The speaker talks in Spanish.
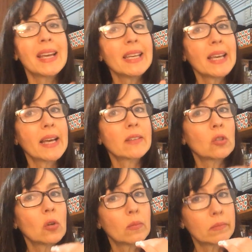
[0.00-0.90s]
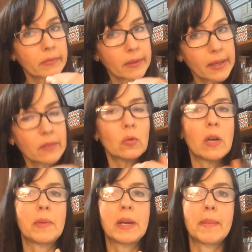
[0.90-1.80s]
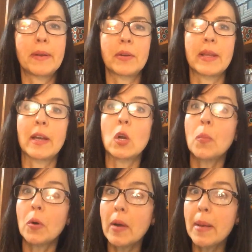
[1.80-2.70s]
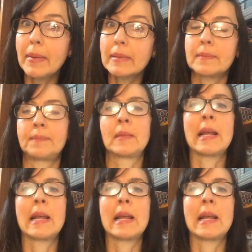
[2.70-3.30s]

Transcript: Y esto resuelve la mayoría de los problemas.